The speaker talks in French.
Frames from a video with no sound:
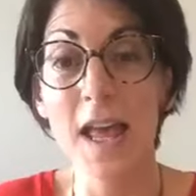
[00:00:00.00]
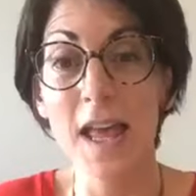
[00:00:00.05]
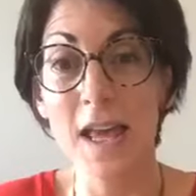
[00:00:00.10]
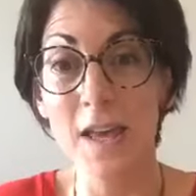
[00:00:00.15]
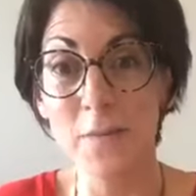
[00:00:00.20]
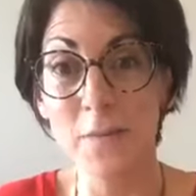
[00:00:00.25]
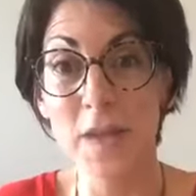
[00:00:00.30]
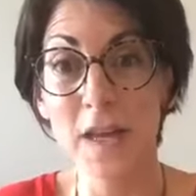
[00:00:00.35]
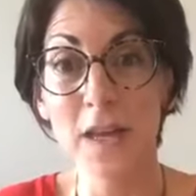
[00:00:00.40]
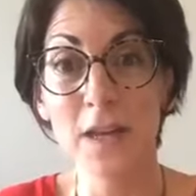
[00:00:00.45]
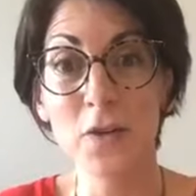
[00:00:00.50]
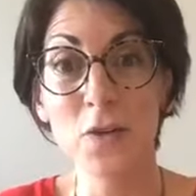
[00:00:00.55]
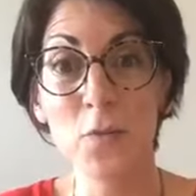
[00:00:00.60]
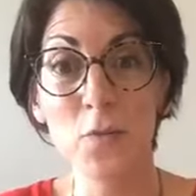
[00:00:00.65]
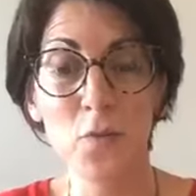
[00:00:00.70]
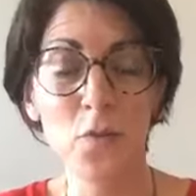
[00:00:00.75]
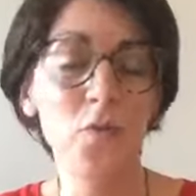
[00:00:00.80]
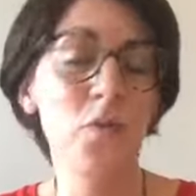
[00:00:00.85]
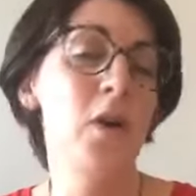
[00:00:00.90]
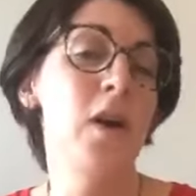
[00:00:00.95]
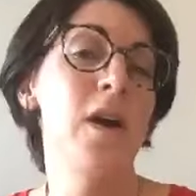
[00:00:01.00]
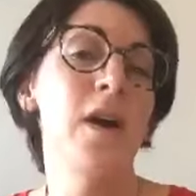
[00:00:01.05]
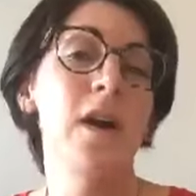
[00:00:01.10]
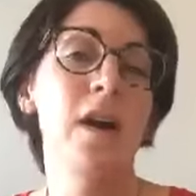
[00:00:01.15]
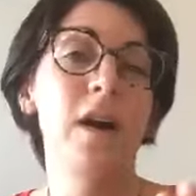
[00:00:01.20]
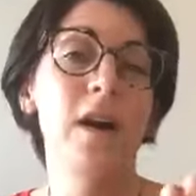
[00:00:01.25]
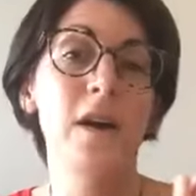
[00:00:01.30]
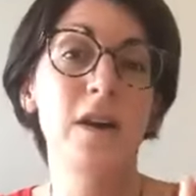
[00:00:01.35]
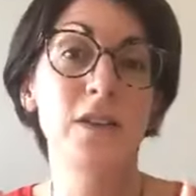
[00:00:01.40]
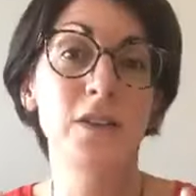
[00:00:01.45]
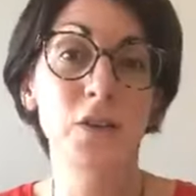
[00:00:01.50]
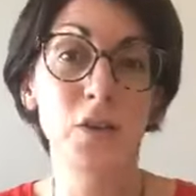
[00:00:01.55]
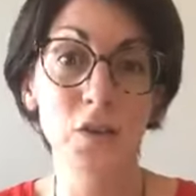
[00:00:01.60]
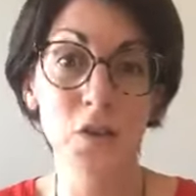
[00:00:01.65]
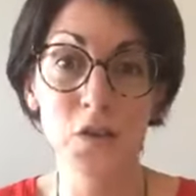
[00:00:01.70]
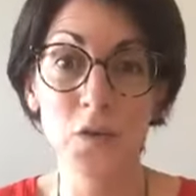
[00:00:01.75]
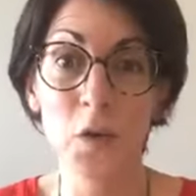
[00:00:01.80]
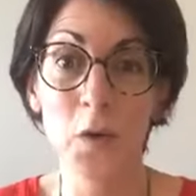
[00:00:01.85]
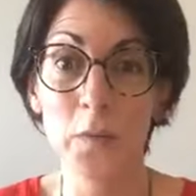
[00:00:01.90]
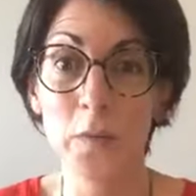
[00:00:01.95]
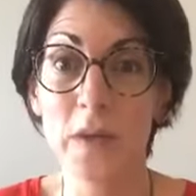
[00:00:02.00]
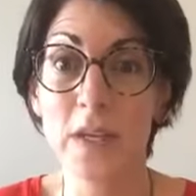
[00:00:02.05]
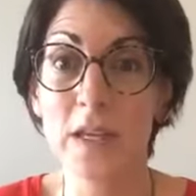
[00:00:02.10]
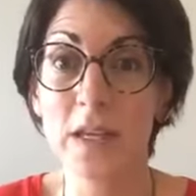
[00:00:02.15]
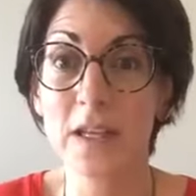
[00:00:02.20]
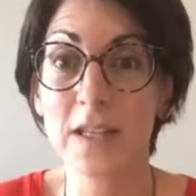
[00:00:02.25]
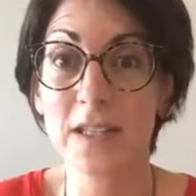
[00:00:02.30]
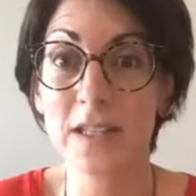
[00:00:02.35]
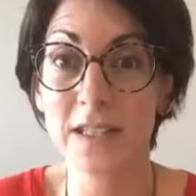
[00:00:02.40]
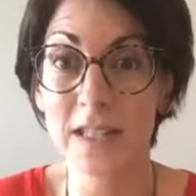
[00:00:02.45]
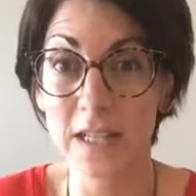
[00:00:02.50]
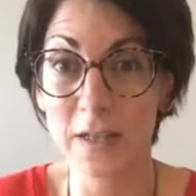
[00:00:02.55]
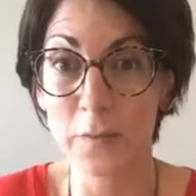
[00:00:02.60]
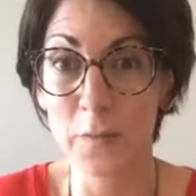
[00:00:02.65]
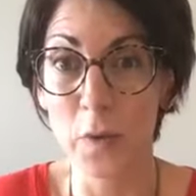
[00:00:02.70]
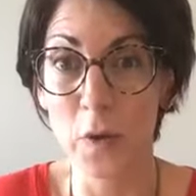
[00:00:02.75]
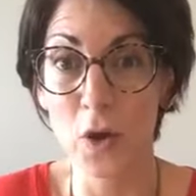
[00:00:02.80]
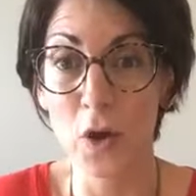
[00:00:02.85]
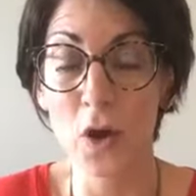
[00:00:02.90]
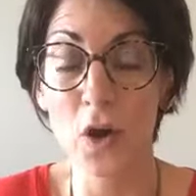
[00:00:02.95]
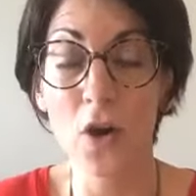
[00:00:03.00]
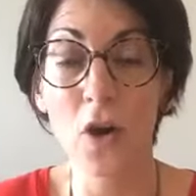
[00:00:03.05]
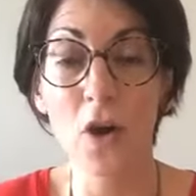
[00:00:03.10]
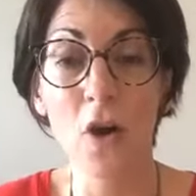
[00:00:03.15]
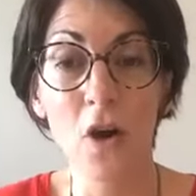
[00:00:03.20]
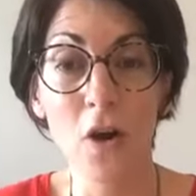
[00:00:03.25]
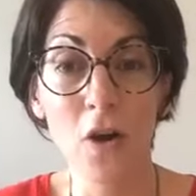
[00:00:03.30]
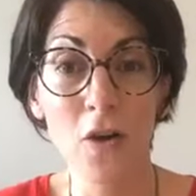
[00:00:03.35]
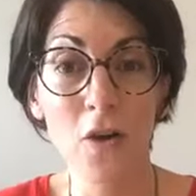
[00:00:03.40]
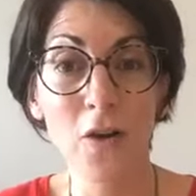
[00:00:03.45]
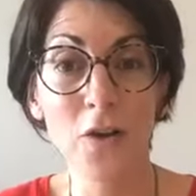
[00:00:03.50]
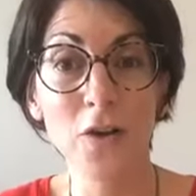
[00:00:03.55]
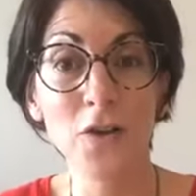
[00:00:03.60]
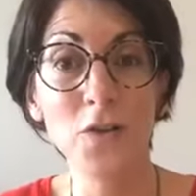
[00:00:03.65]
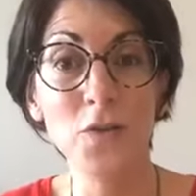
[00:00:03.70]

et eh bien de pouvoir transformer cette peur en